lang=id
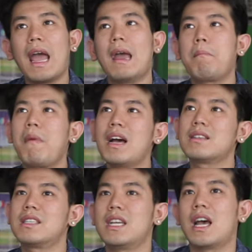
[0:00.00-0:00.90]
emang
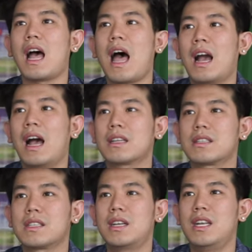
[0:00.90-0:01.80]
sih ya agak
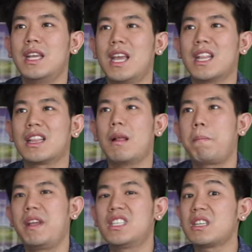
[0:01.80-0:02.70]
sedikit
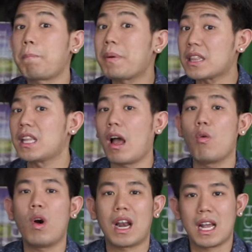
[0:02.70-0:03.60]
lebih cepet
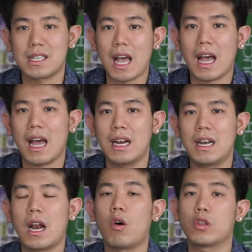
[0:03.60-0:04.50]
yang gue rasakan
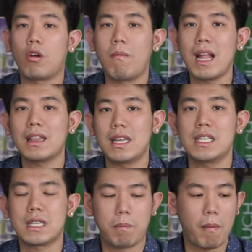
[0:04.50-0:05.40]
dan
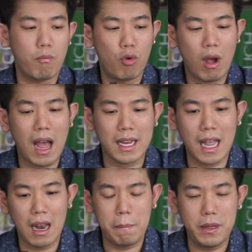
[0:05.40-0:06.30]
otomatis
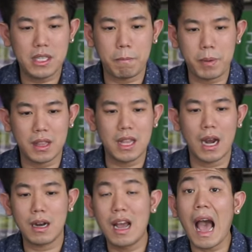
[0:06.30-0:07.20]
pembukanya lebih cepet
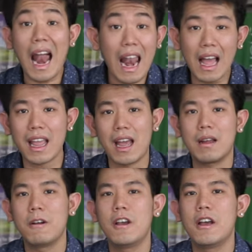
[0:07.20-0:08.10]
dan galak ya.
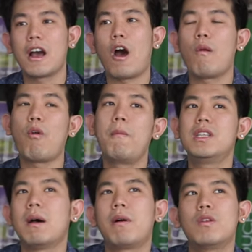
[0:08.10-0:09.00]
Kalau mobil
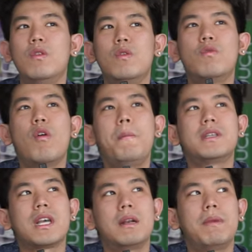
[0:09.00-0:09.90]
zaman dulu gue
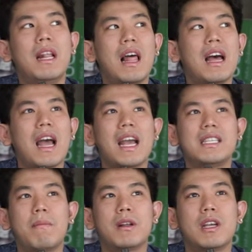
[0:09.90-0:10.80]
bisa dibilang
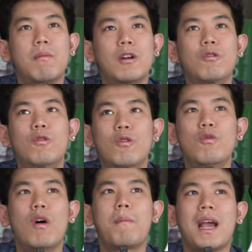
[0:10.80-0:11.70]
kayak zaman-zaman
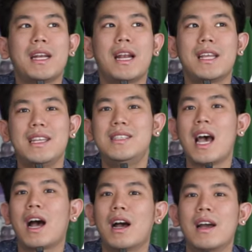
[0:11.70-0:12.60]
dulu gue mainan
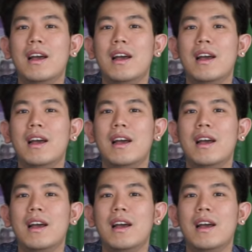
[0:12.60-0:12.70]
kijang.